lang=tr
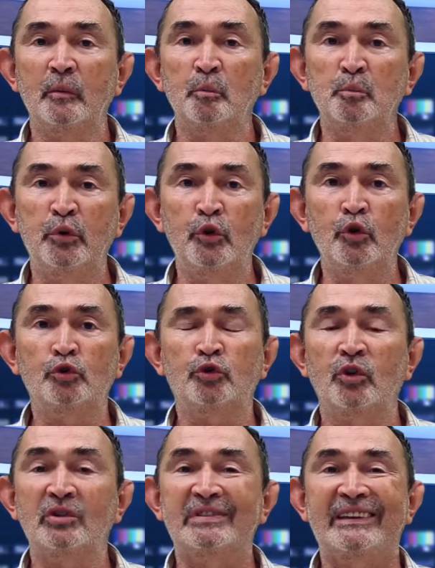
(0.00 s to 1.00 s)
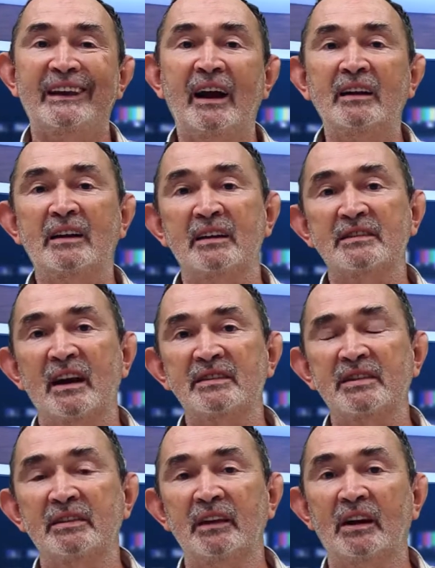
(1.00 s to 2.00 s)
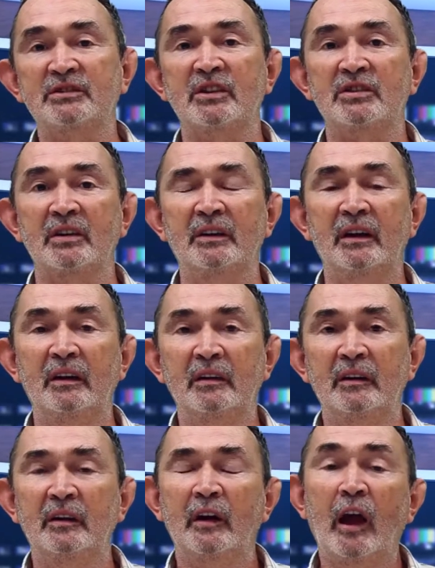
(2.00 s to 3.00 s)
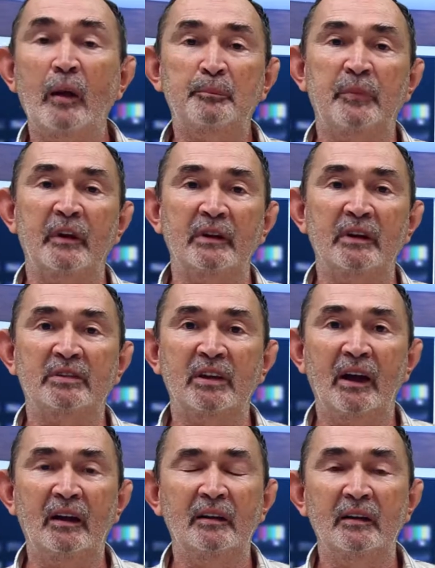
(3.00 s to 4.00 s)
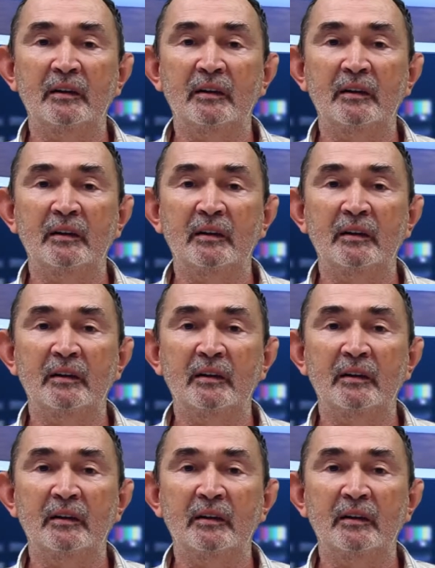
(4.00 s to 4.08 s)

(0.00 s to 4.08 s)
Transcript: büyük tren kazasının acısını hep birlikte